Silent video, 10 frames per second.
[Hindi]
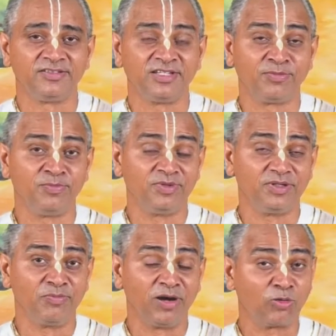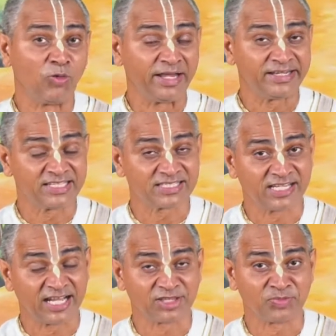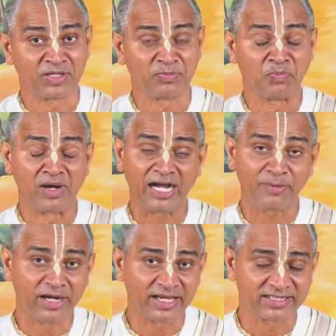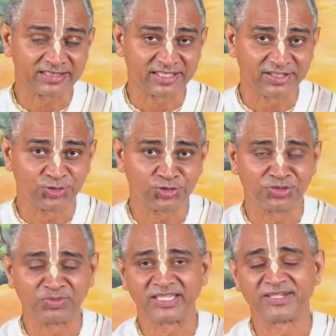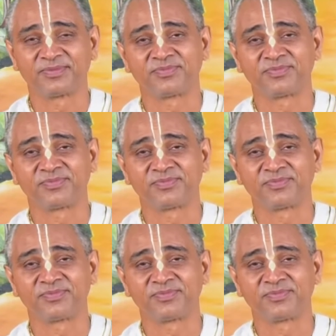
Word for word: जब भगवान के साथ में महाभारत के युद्ध में